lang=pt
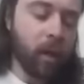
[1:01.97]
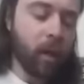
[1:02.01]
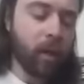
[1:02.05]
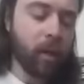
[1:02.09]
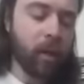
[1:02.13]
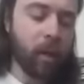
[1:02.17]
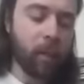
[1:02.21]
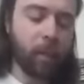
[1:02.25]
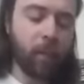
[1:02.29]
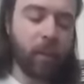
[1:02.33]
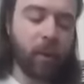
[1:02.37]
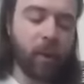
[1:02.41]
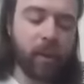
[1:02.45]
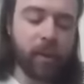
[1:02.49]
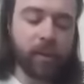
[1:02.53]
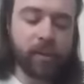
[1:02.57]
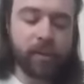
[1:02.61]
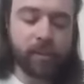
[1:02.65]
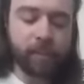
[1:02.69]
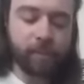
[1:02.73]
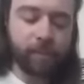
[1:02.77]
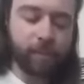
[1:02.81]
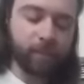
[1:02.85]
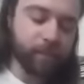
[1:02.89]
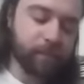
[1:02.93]
E
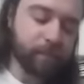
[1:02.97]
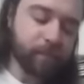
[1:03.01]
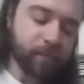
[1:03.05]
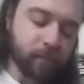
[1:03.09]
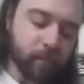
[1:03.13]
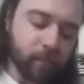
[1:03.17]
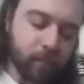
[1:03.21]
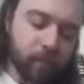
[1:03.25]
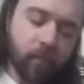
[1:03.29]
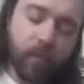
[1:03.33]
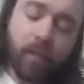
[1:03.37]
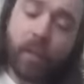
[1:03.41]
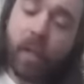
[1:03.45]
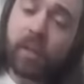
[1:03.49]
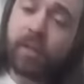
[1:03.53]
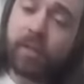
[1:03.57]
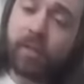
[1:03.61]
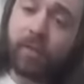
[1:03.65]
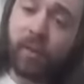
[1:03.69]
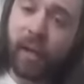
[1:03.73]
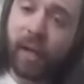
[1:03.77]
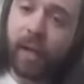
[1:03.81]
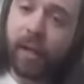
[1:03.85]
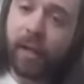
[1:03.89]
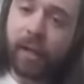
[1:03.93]
depois a
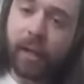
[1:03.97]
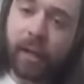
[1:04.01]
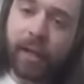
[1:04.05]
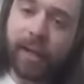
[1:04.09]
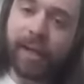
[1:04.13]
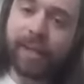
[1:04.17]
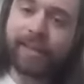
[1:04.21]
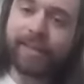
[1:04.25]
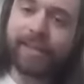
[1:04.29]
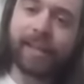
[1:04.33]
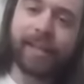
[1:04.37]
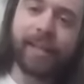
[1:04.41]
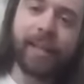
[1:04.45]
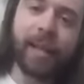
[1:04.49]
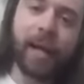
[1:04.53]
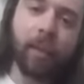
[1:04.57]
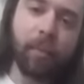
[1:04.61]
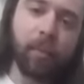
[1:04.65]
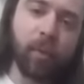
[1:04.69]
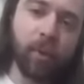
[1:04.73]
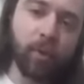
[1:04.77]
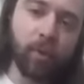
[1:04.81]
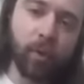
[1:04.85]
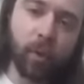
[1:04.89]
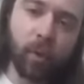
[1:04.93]
gente vai ainda acrescentar a
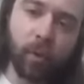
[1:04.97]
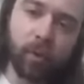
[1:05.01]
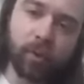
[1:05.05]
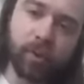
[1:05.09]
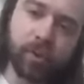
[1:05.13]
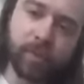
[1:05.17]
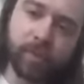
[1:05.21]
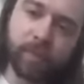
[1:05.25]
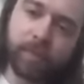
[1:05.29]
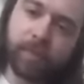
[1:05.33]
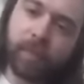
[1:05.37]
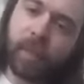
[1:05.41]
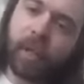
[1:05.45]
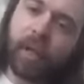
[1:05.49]
Blue Note